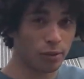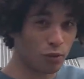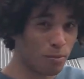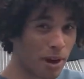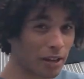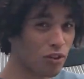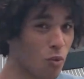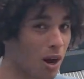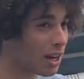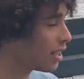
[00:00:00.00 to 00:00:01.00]
une barre
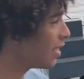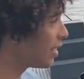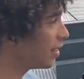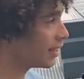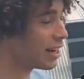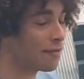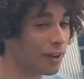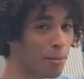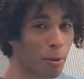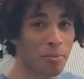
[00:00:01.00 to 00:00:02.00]
noire qui s'allie
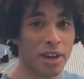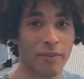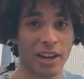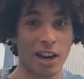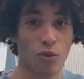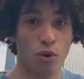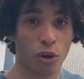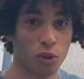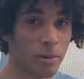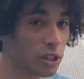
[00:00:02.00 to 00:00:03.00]
vraiment bien avec la
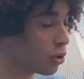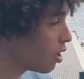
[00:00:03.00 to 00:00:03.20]
couleur du bateau,